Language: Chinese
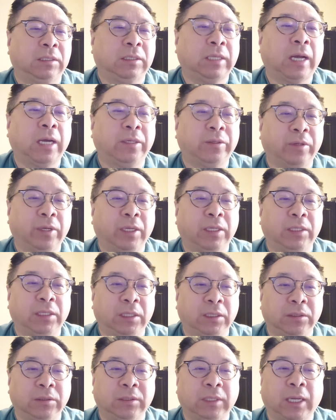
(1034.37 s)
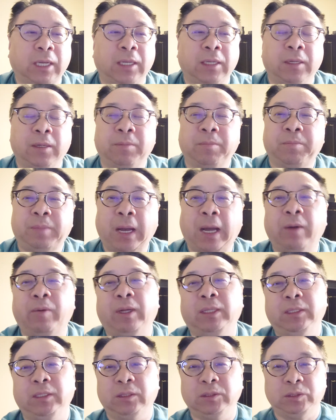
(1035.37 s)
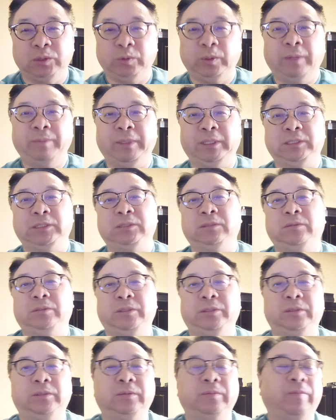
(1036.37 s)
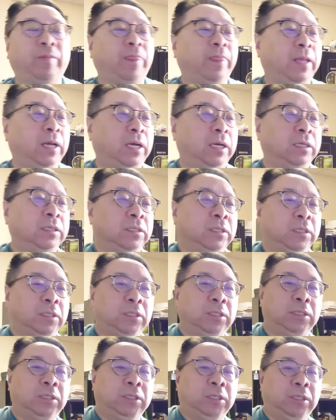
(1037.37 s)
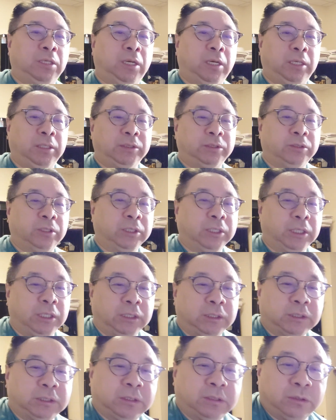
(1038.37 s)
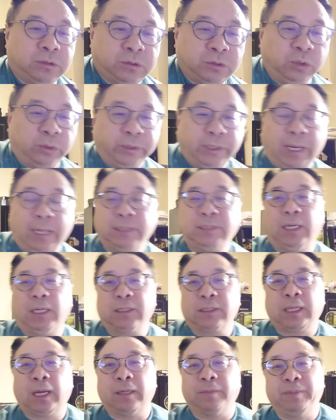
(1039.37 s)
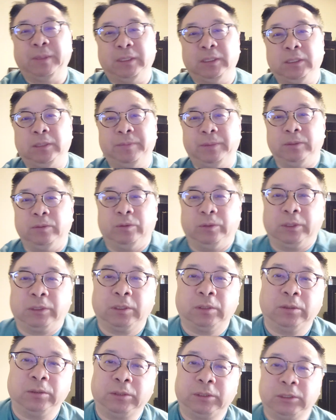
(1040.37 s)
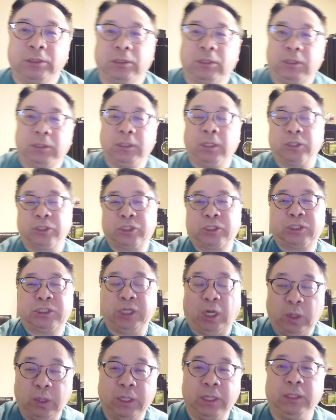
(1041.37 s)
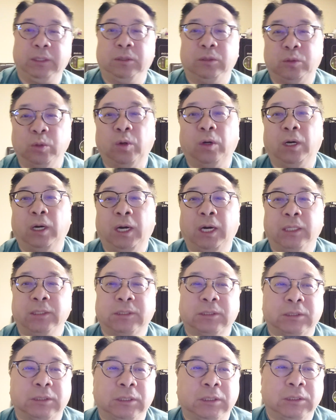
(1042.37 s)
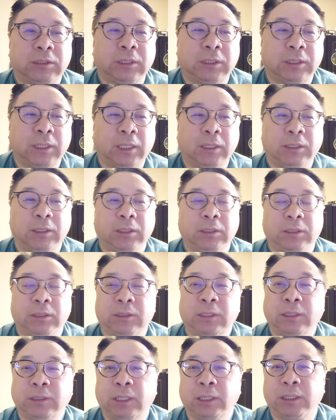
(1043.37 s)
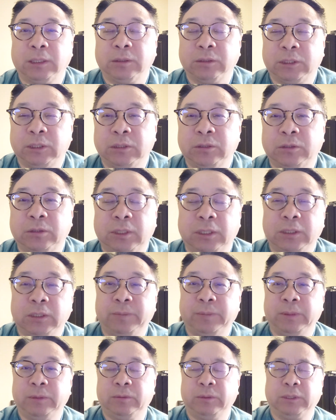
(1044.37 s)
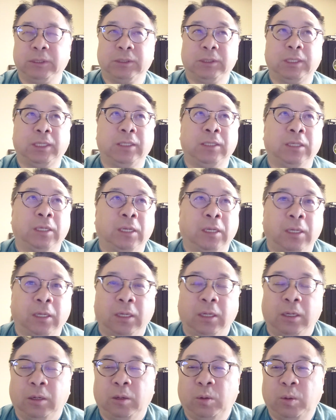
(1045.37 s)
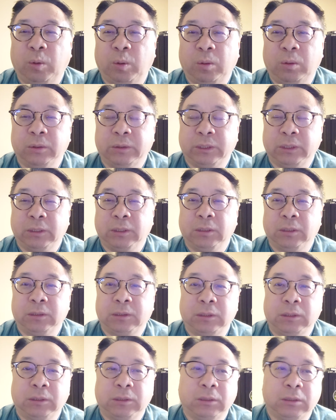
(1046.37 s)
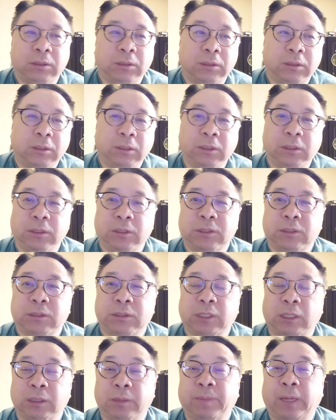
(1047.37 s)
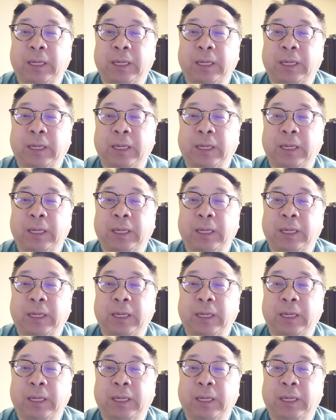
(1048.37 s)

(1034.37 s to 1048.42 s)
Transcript: 大约也就在八万到九万美金左右啊啊，所以总的来讲，它比一比五的投资要少很多啊。现在大家也都清楚了，一比五现在这个这个这个已经涨